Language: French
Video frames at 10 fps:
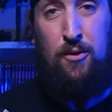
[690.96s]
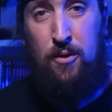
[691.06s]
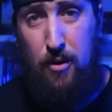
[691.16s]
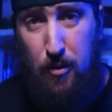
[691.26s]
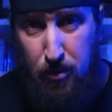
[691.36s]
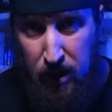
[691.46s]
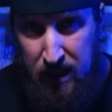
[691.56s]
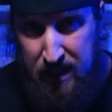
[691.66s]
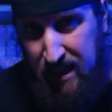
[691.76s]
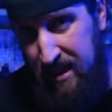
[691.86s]
Donc
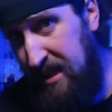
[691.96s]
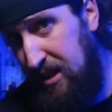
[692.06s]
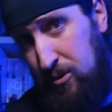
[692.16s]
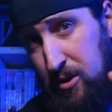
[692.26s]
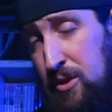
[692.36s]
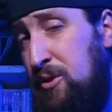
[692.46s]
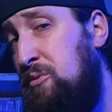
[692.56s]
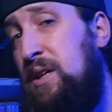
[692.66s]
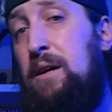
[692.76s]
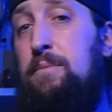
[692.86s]
voilà les derniers cadeaux que
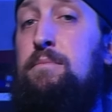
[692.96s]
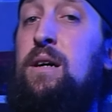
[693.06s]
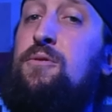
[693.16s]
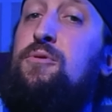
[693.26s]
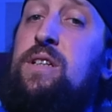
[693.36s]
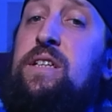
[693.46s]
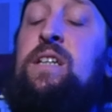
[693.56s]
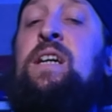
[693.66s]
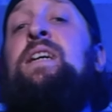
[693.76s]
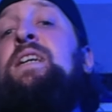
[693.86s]
Newware m'a envoyés.